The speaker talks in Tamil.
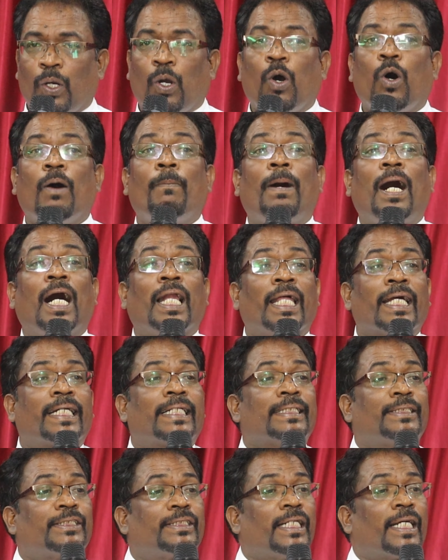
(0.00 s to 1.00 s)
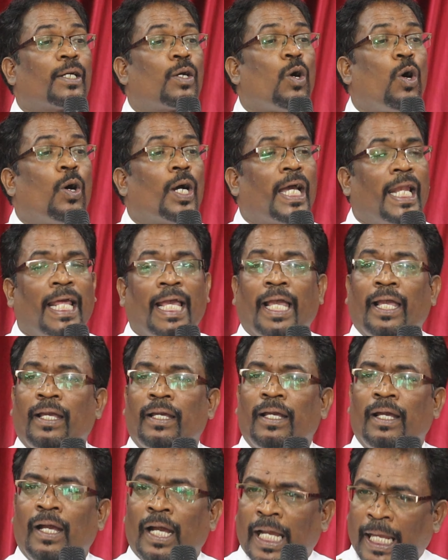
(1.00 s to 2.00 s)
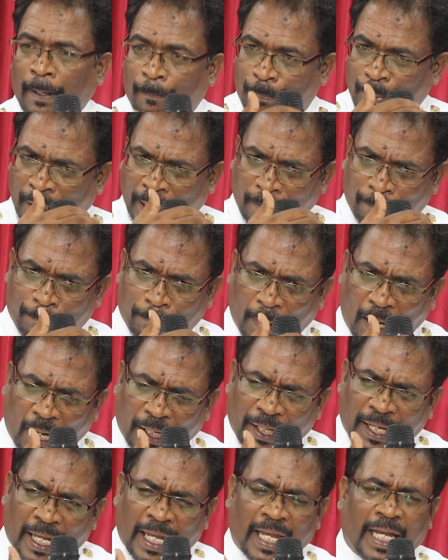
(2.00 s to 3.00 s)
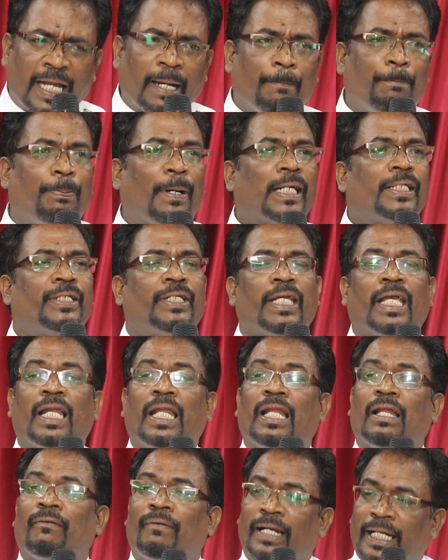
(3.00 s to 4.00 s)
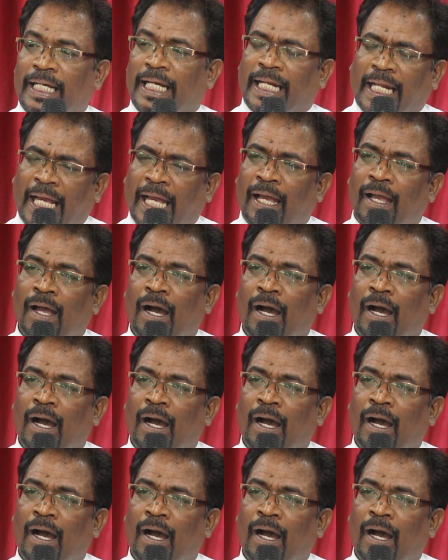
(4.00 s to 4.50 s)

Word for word: கோபால கிருஷ்ண கோகலே இப்படி அநேக பட்டியலில் வருகிற